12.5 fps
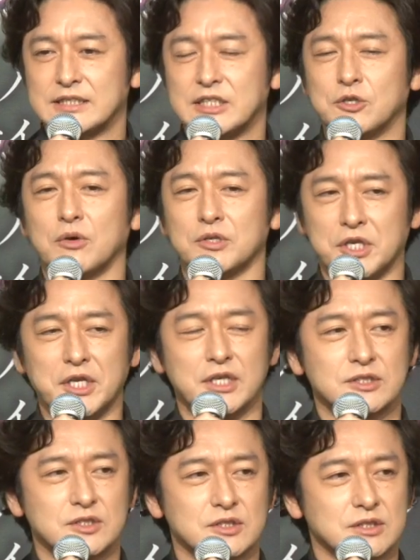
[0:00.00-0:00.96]
日本
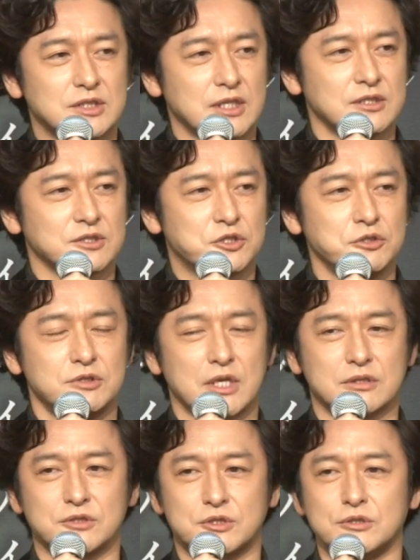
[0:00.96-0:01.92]
に
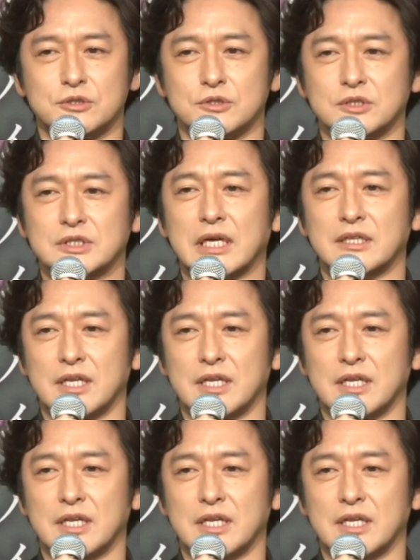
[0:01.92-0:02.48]
1993